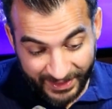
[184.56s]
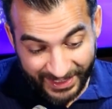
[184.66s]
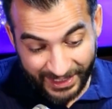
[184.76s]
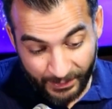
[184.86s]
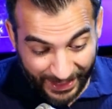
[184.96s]

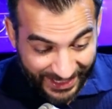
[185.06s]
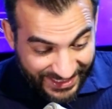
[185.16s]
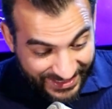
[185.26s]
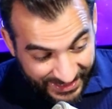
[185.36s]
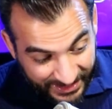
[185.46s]
بيتكلم عن
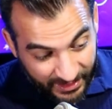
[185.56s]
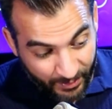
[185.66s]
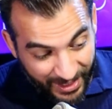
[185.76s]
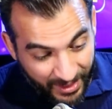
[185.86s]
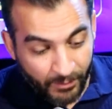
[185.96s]
الست
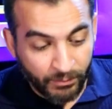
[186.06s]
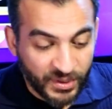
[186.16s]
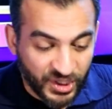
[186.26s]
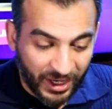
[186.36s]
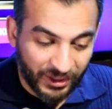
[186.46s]
بقى
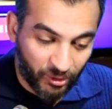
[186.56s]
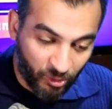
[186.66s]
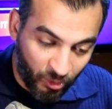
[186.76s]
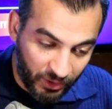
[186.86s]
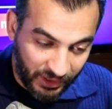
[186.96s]
مش عن
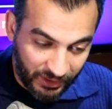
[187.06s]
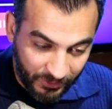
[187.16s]
الراجل